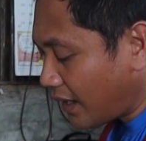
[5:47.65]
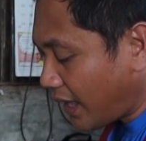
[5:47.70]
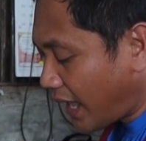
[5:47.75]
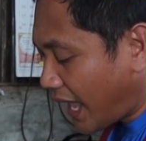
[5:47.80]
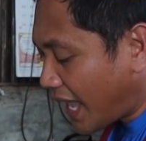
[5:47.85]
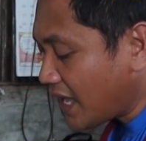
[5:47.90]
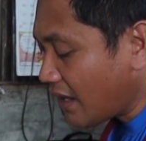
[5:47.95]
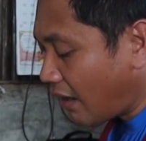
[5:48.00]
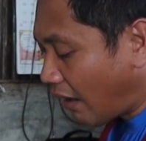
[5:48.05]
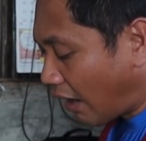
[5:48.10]

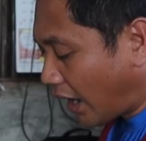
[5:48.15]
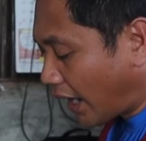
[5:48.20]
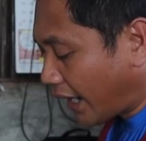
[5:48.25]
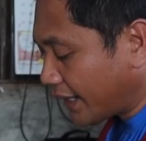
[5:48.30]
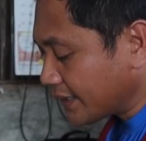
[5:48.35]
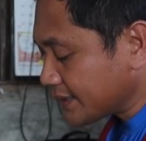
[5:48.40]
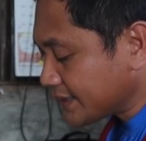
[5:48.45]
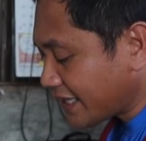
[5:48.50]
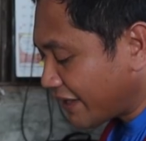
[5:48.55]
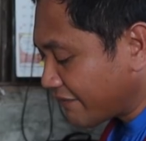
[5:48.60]

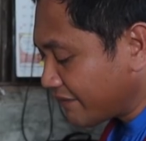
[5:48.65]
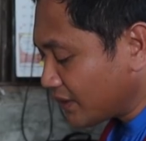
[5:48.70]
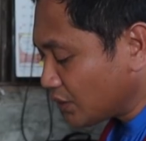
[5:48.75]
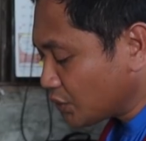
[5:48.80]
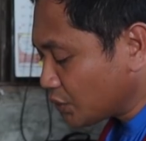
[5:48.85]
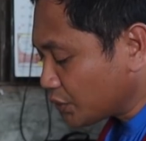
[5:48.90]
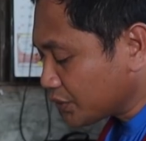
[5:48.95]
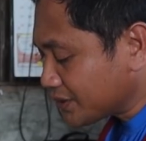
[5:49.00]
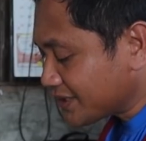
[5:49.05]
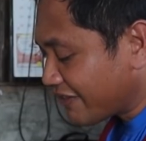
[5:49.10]
AR
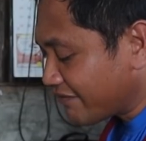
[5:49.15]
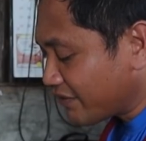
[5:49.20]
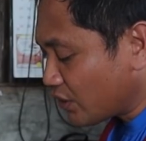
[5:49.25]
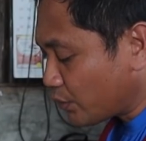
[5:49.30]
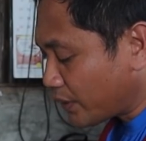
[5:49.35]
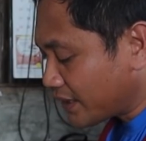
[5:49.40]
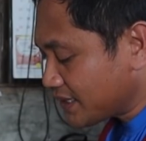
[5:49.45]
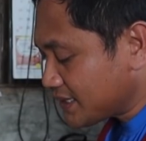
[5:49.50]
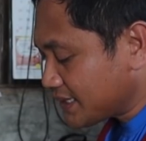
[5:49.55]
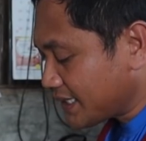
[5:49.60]

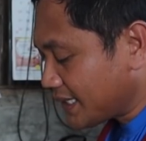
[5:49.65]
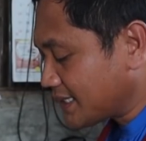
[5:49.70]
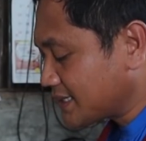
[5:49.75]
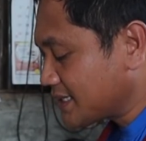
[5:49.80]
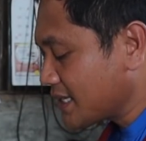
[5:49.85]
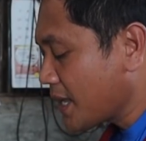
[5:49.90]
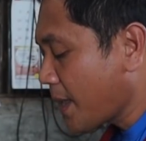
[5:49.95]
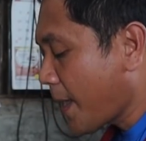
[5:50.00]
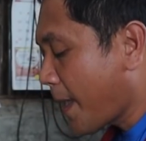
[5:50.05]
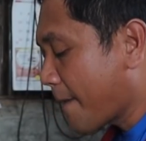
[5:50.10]

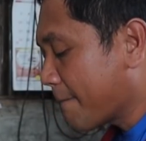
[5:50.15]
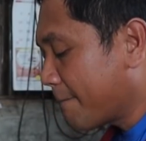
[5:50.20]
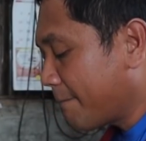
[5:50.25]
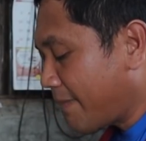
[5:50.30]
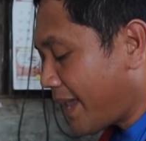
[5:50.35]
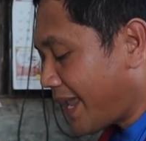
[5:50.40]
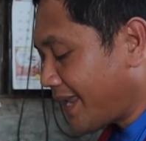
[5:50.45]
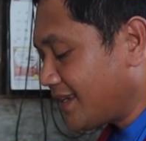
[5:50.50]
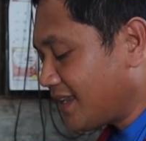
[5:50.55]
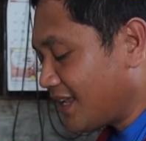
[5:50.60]
72716
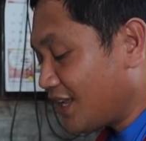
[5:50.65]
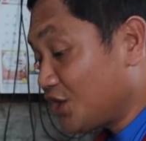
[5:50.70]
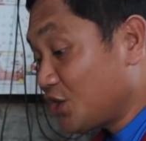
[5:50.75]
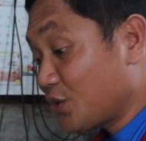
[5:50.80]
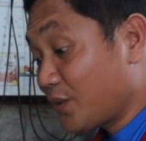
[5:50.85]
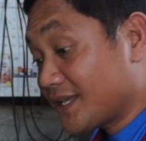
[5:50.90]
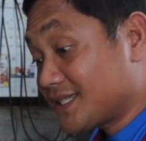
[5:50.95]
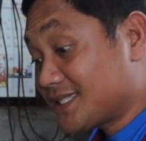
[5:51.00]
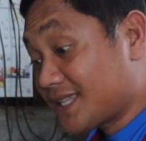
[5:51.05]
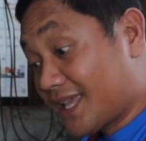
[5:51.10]
made in
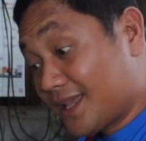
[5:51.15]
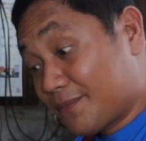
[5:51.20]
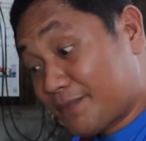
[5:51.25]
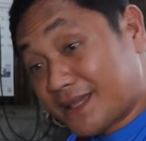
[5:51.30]
USA.